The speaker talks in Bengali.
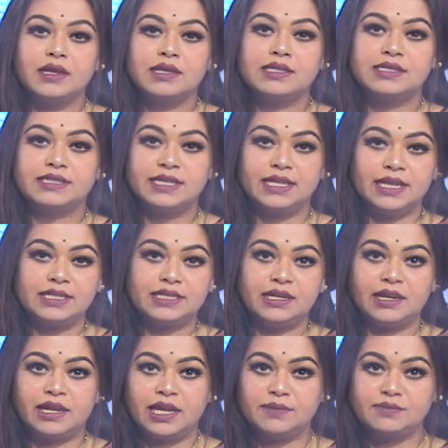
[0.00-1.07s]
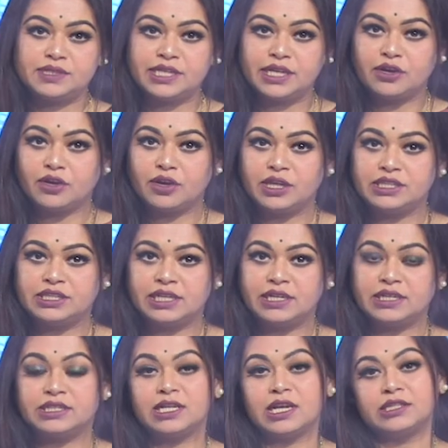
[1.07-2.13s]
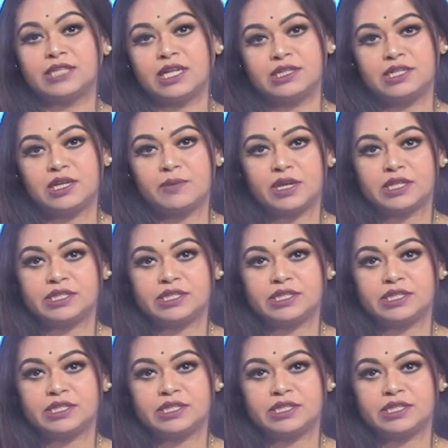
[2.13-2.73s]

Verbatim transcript: সিলেটের এমসি কলেজের ছাত্রাবাসে